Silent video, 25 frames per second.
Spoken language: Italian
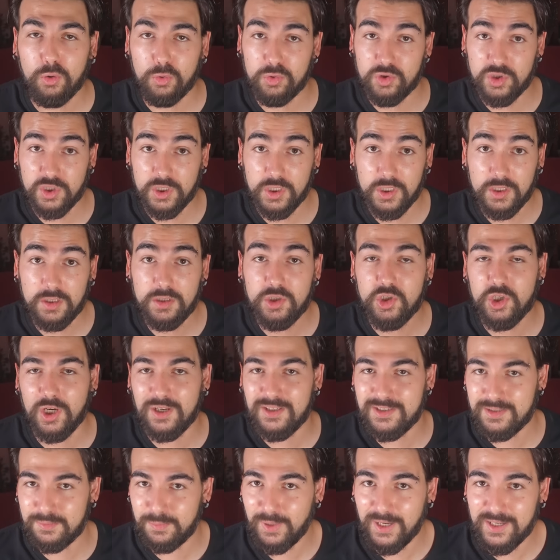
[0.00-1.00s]
Così
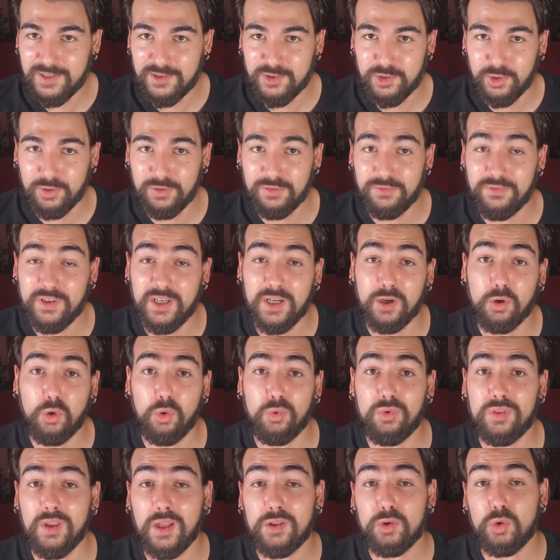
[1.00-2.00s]
Charles Manson viene a
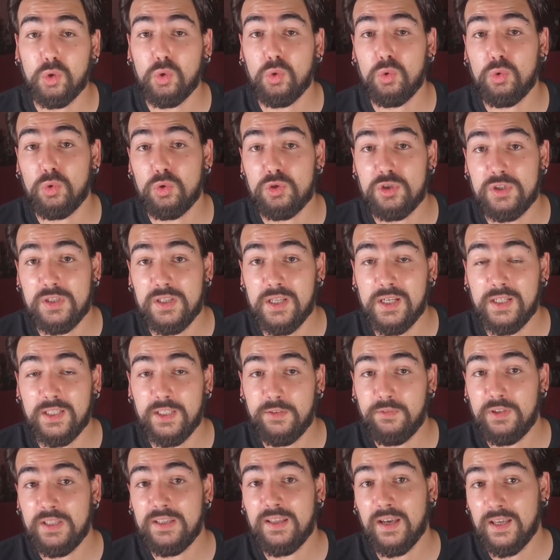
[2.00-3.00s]
contatto con lo stile
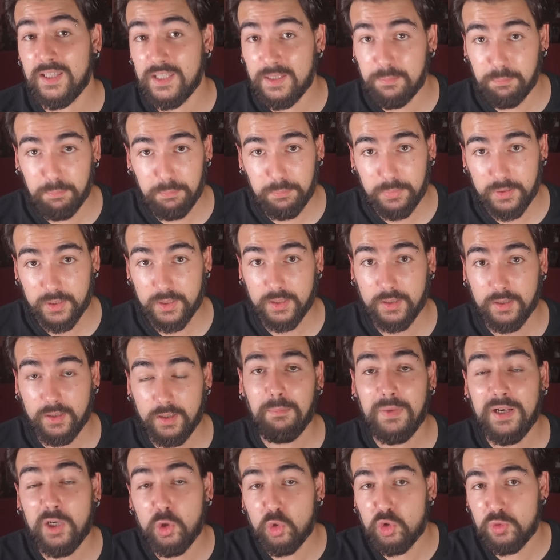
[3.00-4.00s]
di vita hippie
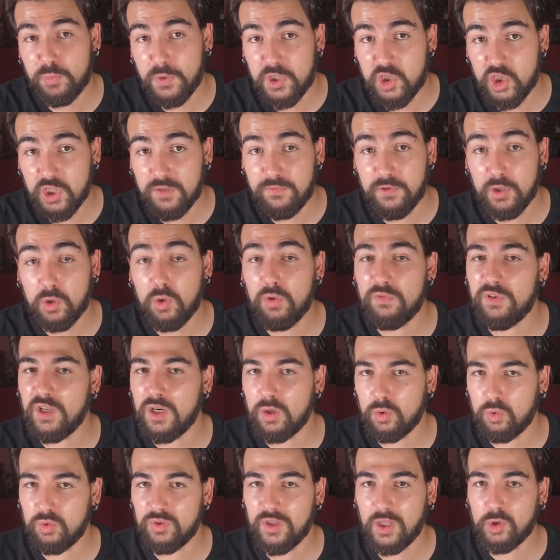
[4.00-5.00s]
ma nello specifico viene
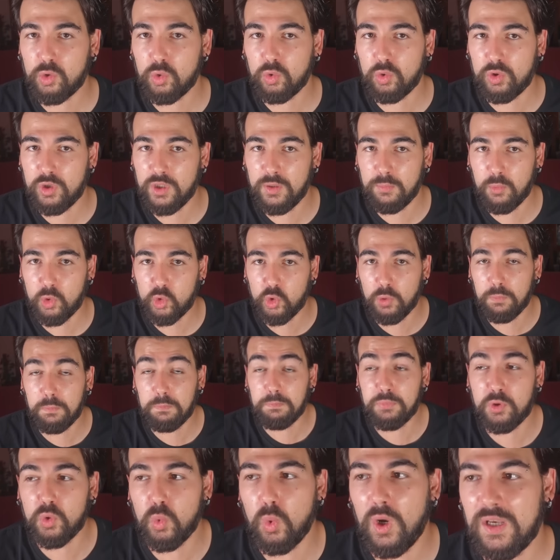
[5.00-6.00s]
a contatto con il modo
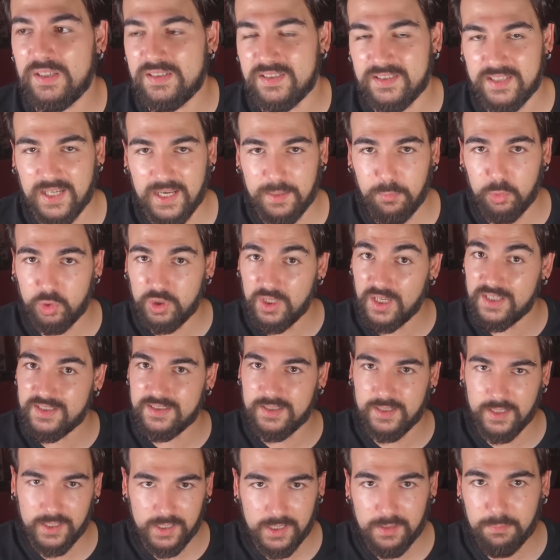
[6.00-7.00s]
più estremo di
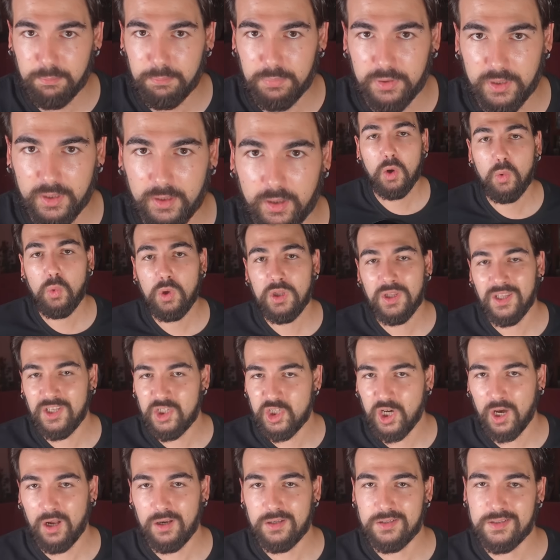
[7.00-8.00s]
essere hippie. Quindi
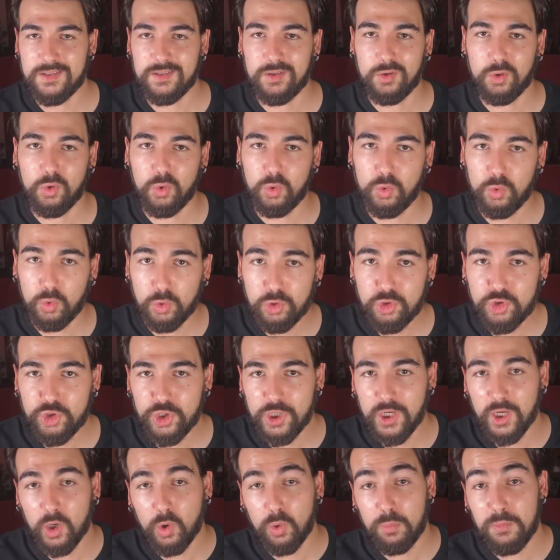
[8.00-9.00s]
Charles
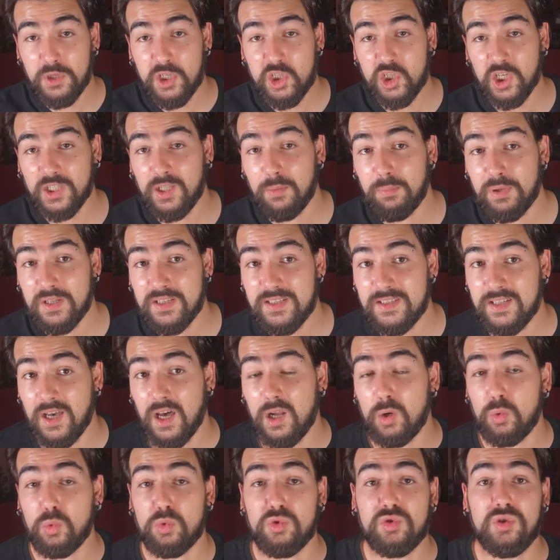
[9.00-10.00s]
conosce e comincia ad
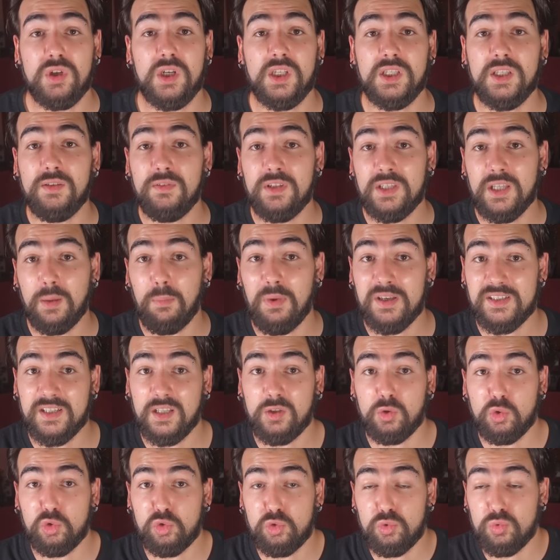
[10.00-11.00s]
apprezzare uno stile di vita
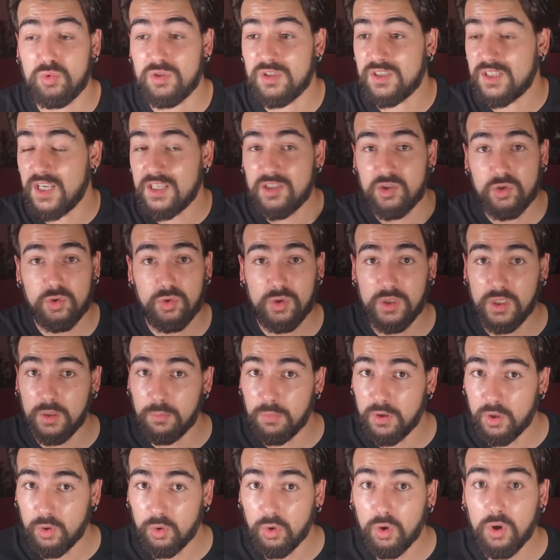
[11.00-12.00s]
basato sul sesso
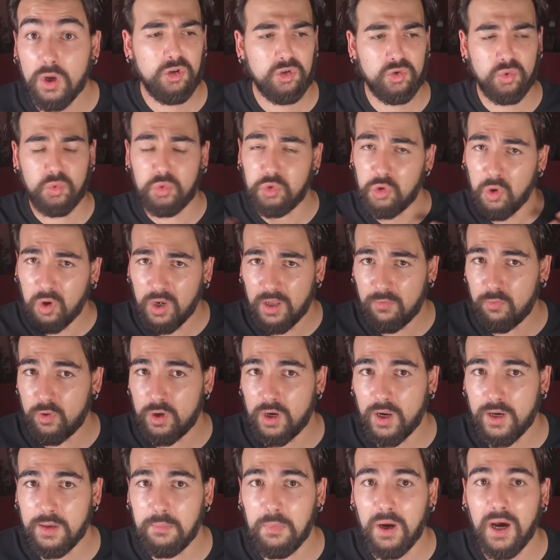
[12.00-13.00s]
libero, sul non
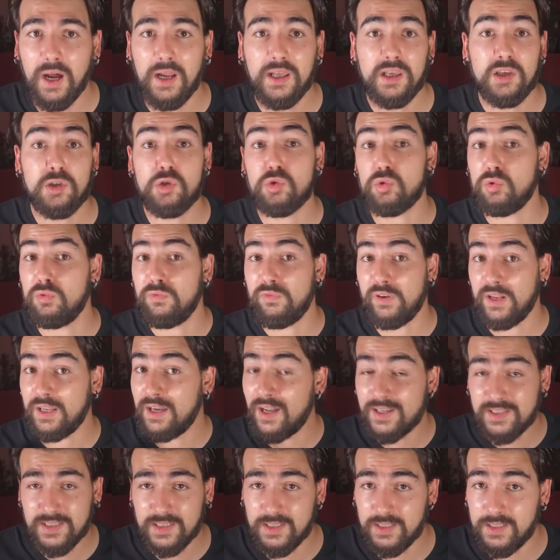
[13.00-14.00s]
lavorare mai, sul
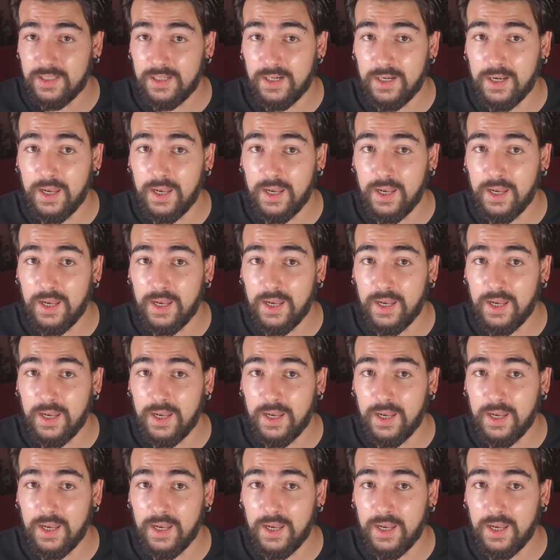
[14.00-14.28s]
fregarsene della